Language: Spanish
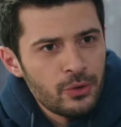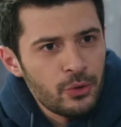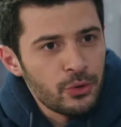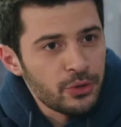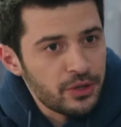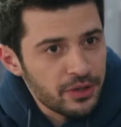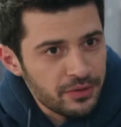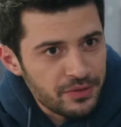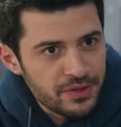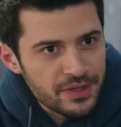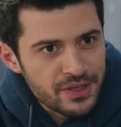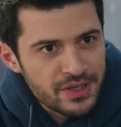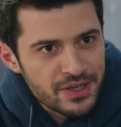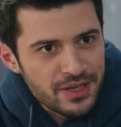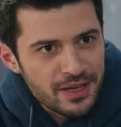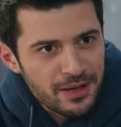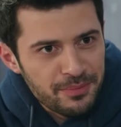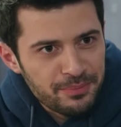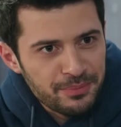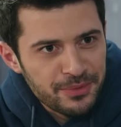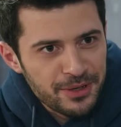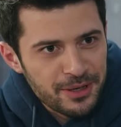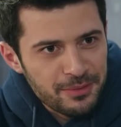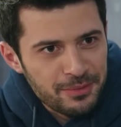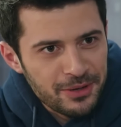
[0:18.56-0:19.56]
¿Ya empezó a
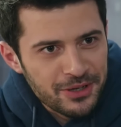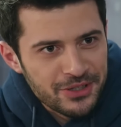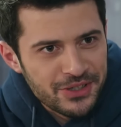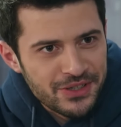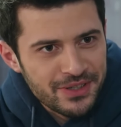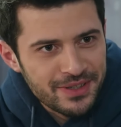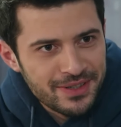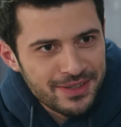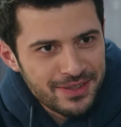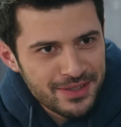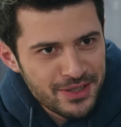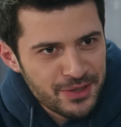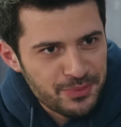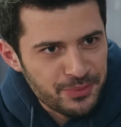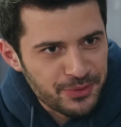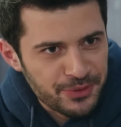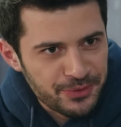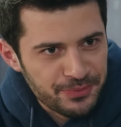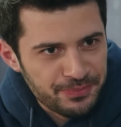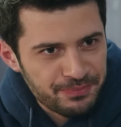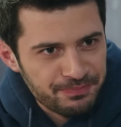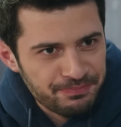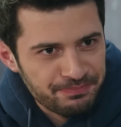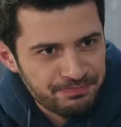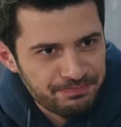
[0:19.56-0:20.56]
hacer su tarea o
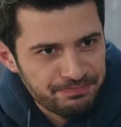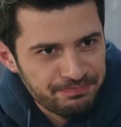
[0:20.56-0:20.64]
no?